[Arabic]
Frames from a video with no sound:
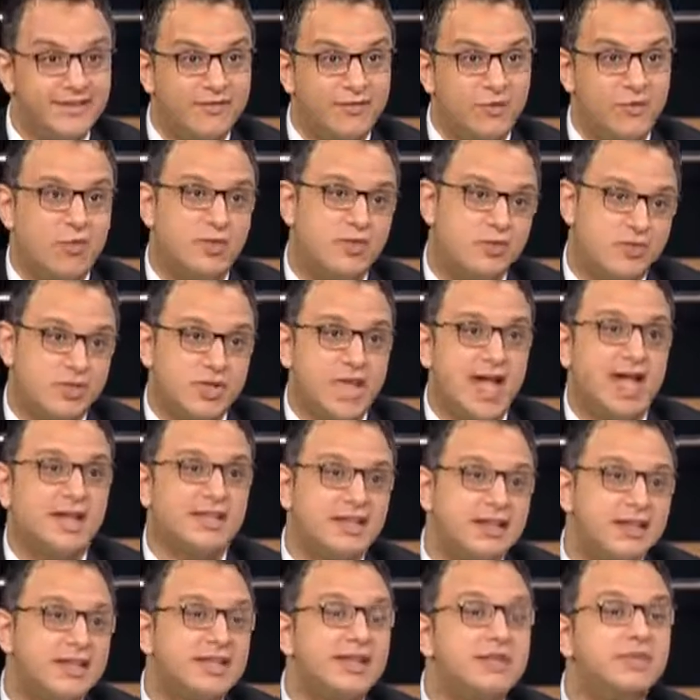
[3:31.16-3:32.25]
ايوه وده
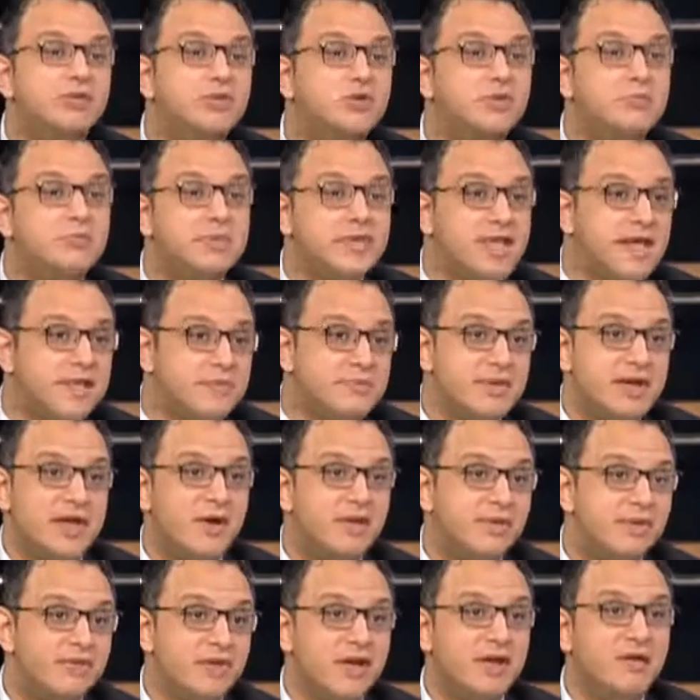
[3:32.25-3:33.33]
عندنا ده الدروب دايما
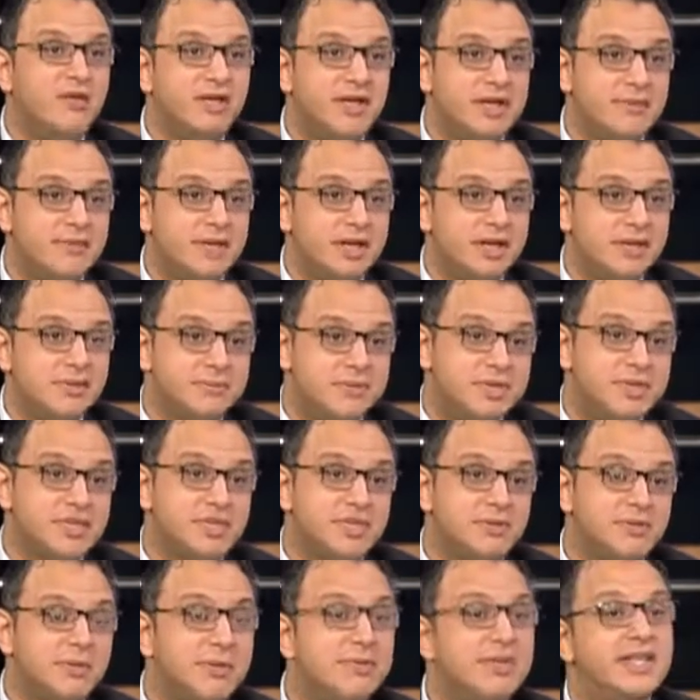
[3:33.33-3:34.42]
او الفجوه دايما اللي
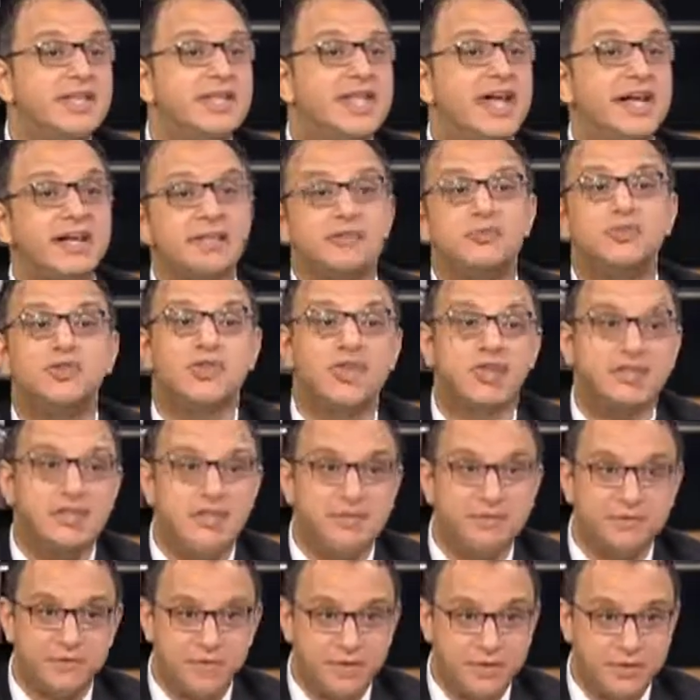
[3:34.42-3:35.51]
بتحصل ما بين التعليم
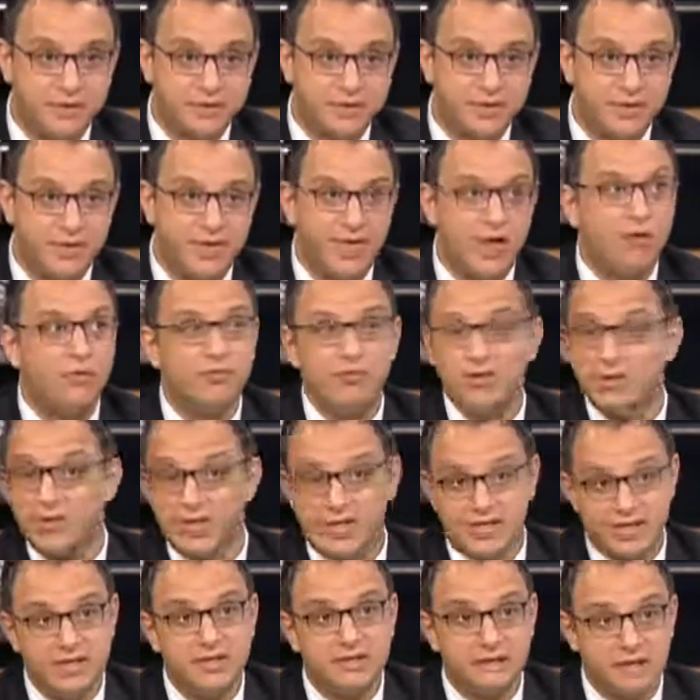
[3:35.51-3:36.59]
والتدريب في مصر وفي
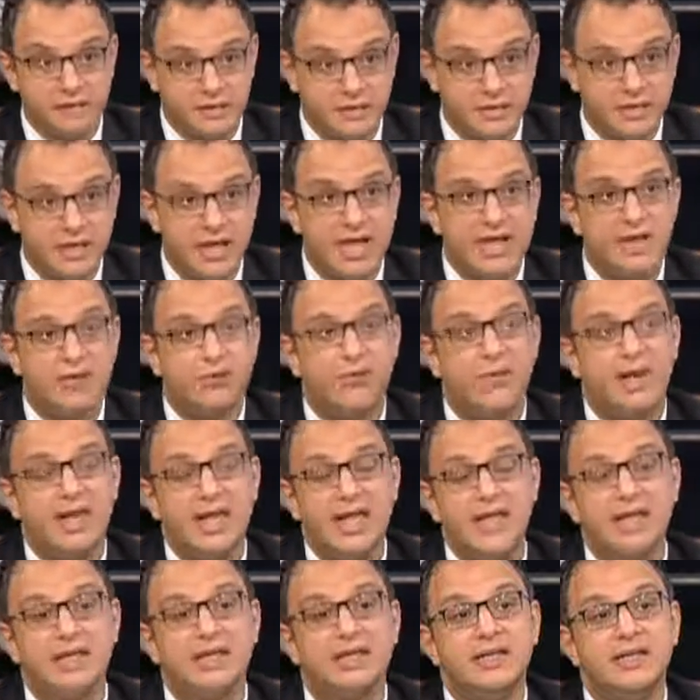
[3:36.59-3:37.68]
دول كتير طبعا
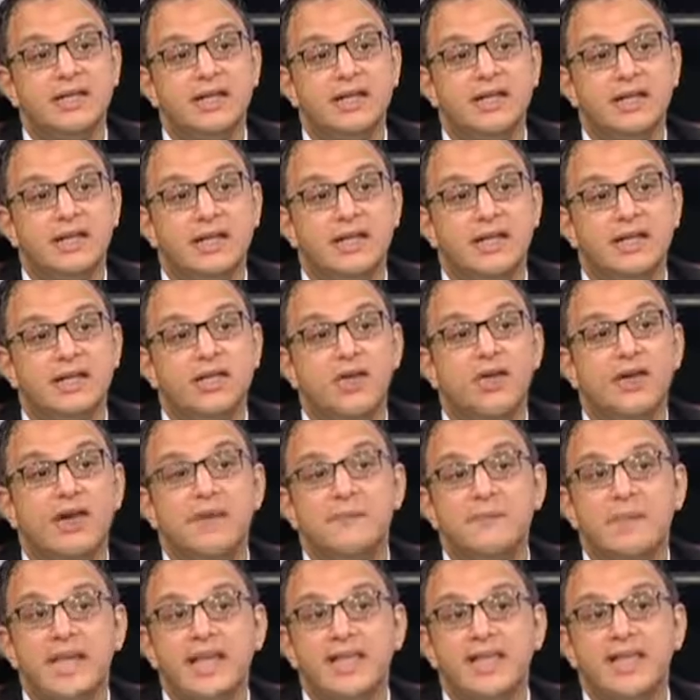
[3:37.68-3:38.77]
ولكن الاداره
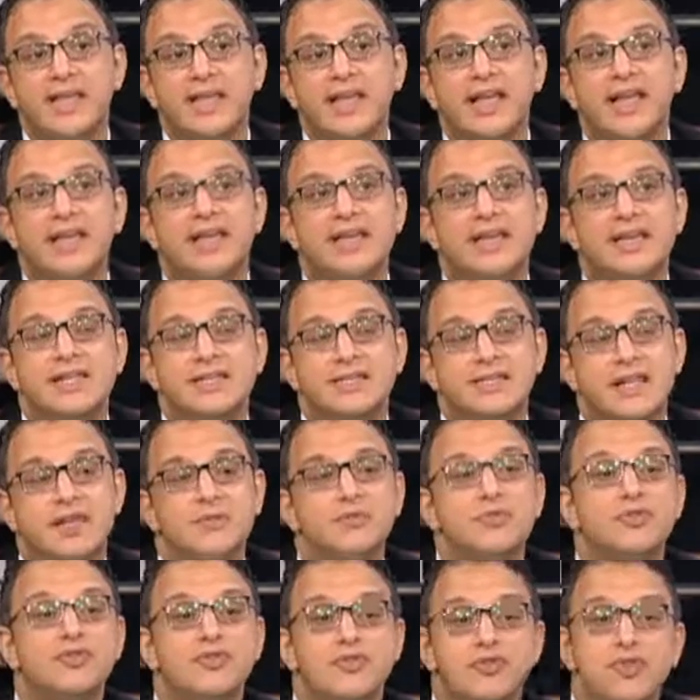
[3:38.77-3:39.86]
عامه هي
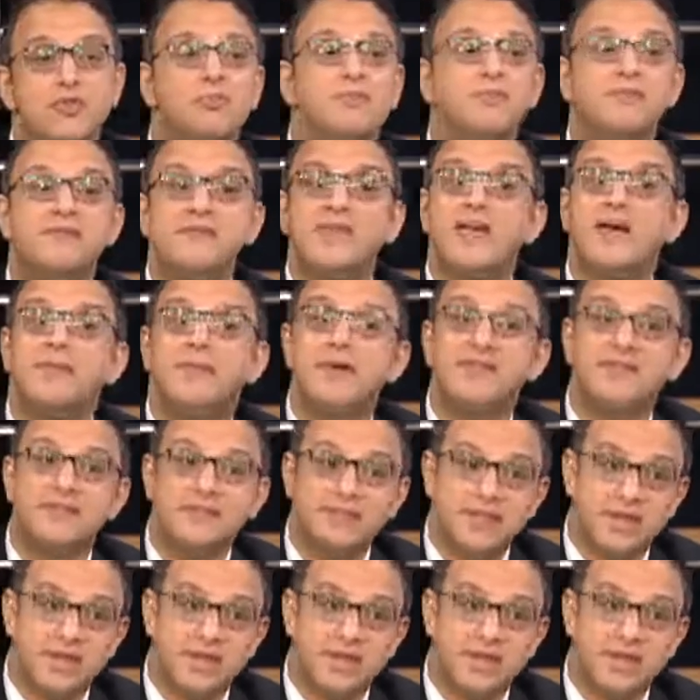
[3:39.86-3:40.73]
ازاي بنصب فيها بقى